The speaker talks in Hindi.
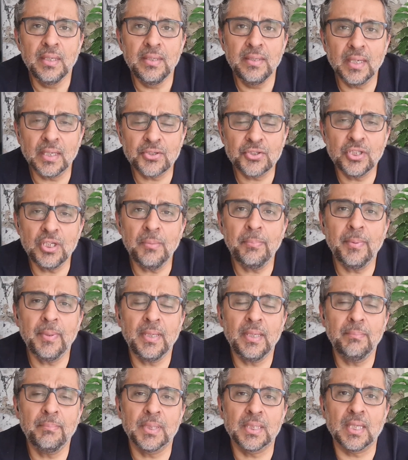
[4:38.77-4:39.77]
नक्शे पे
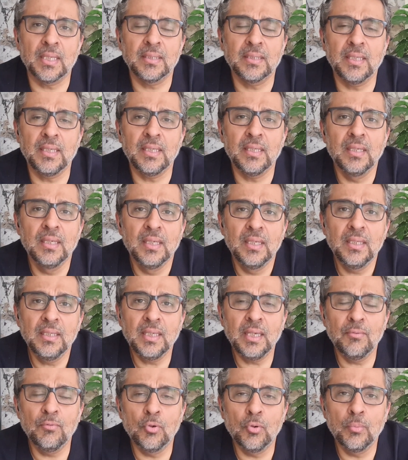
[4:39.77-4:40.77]
बताते
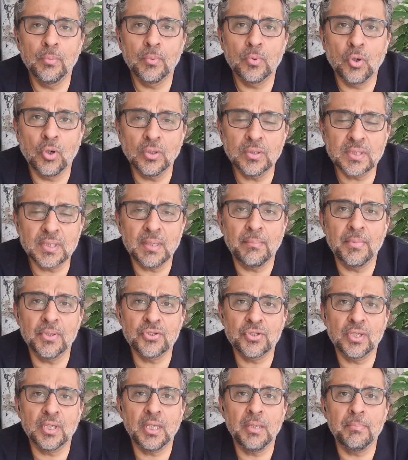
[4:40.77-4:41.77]
कि वो कौन सा
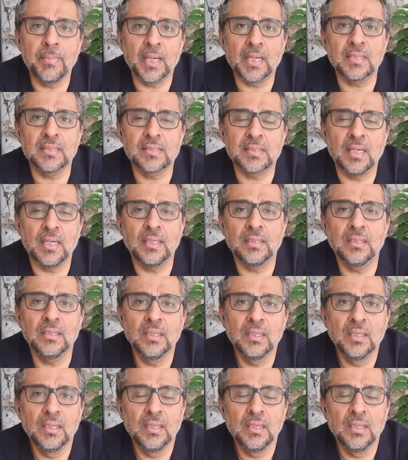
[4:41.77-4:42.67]
मशरकी पाकिस्तान